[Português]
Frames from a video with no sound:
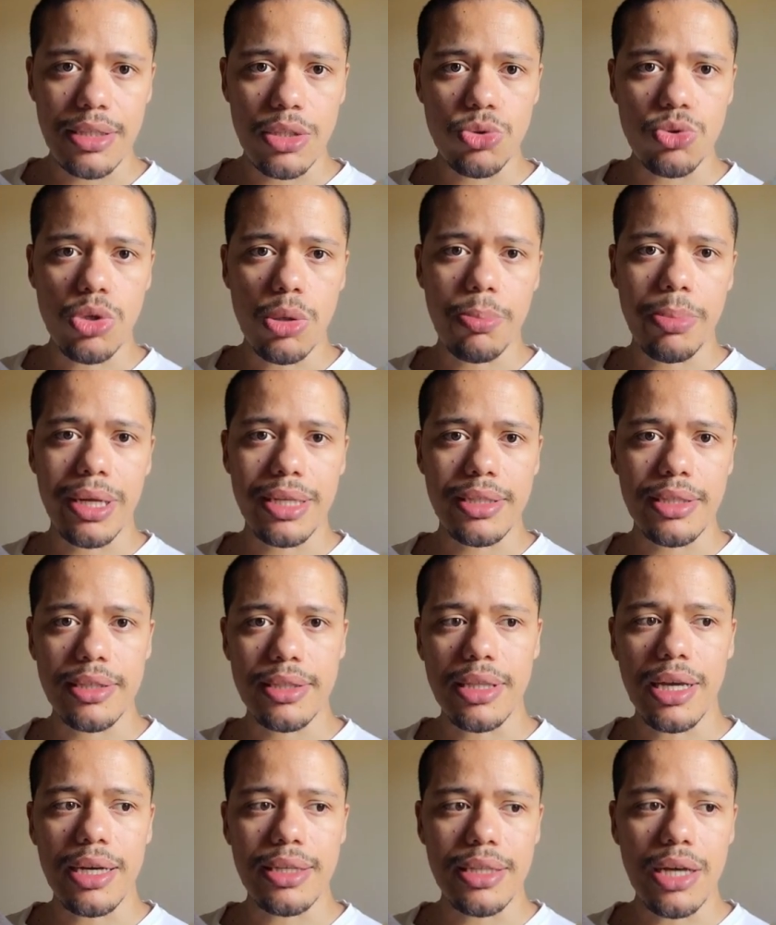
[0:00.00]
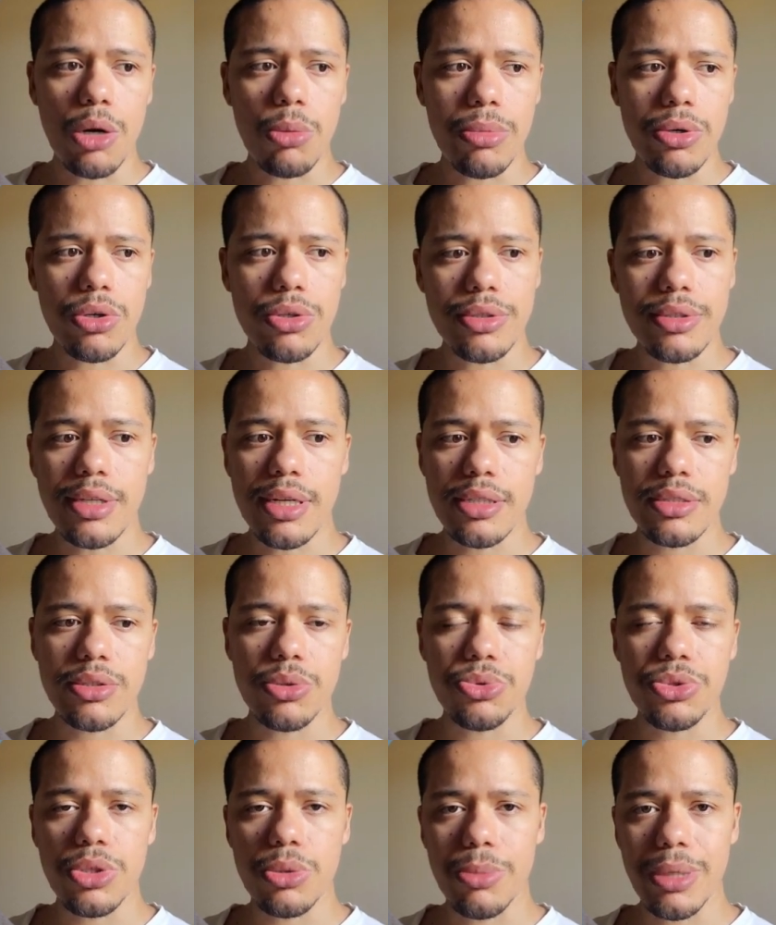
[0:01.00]
não só para tentar dar uma coisa que eles
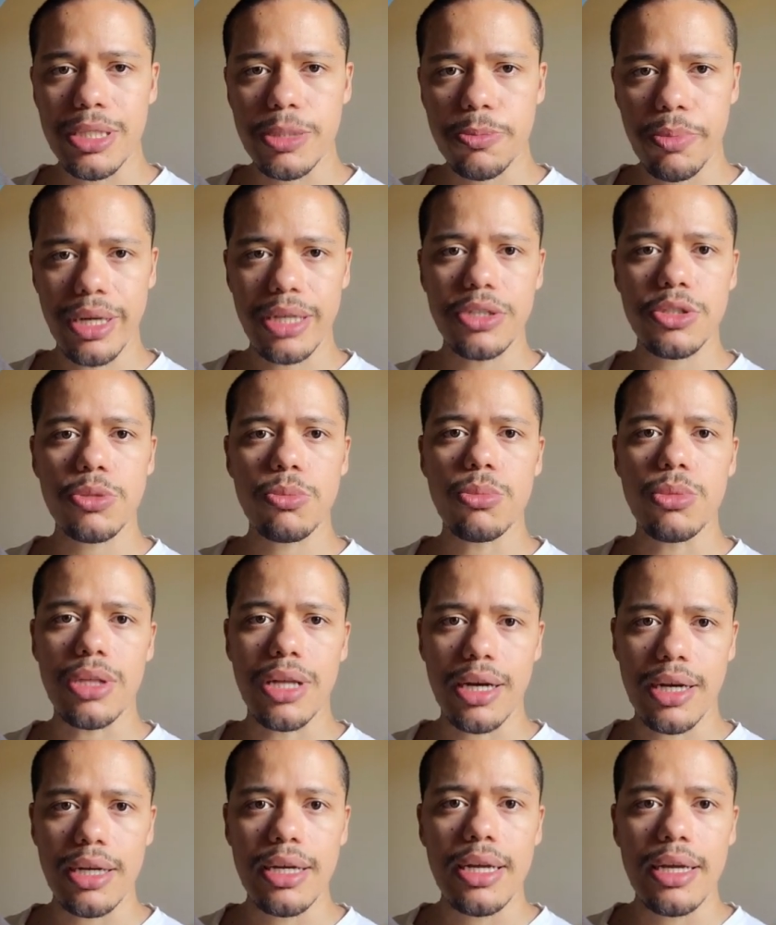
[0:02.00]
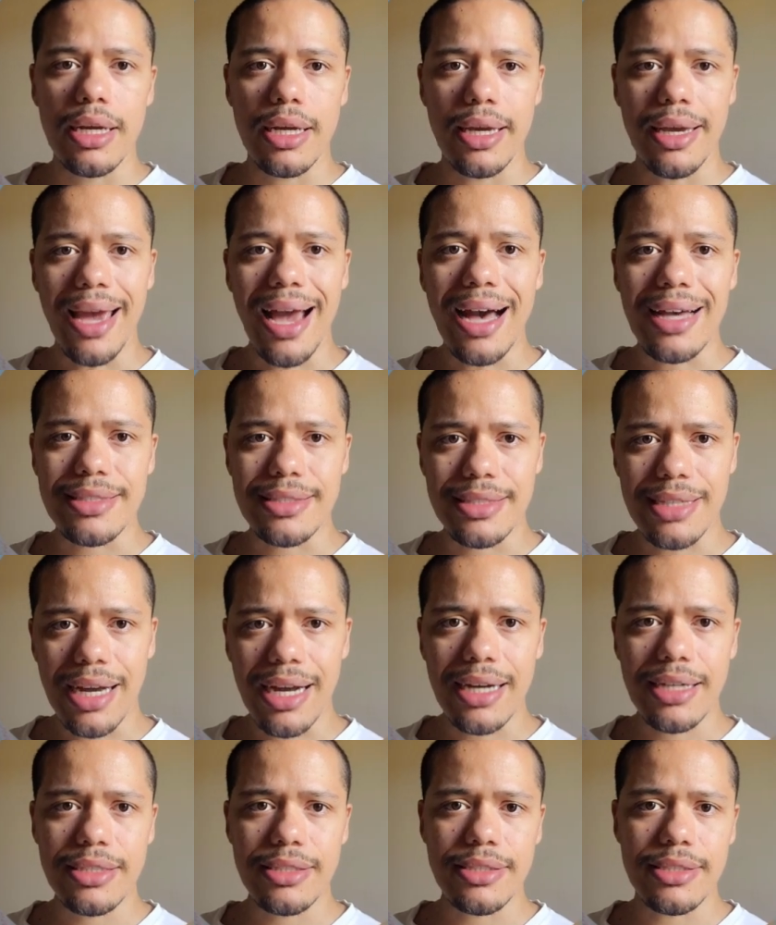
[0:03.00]
não tinham, mas para estimular as
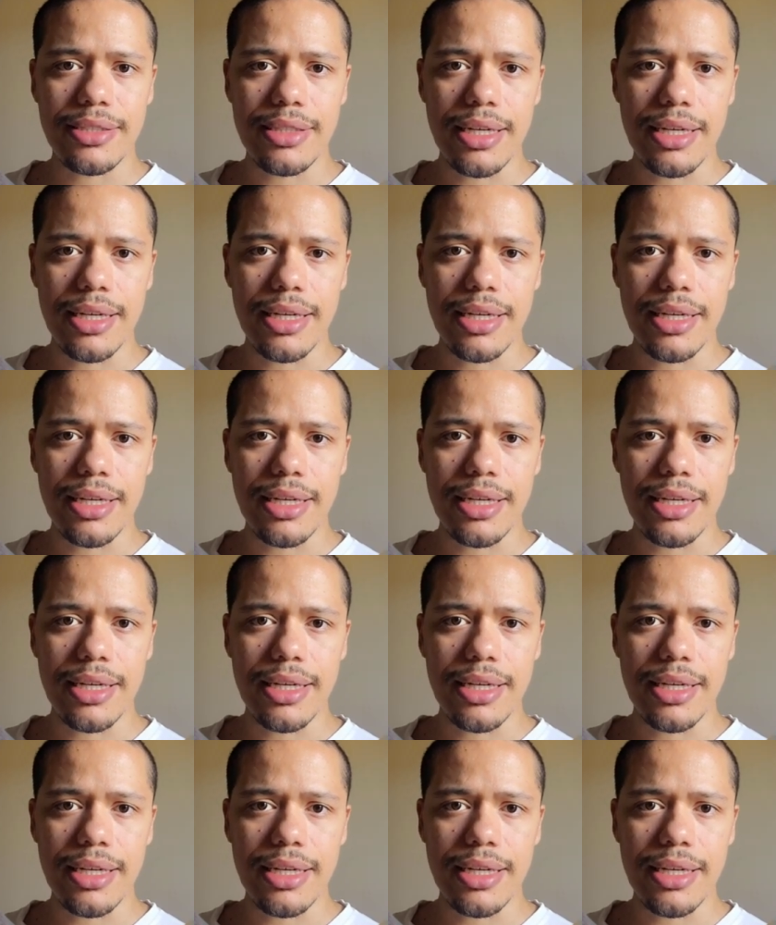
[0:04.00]
artes,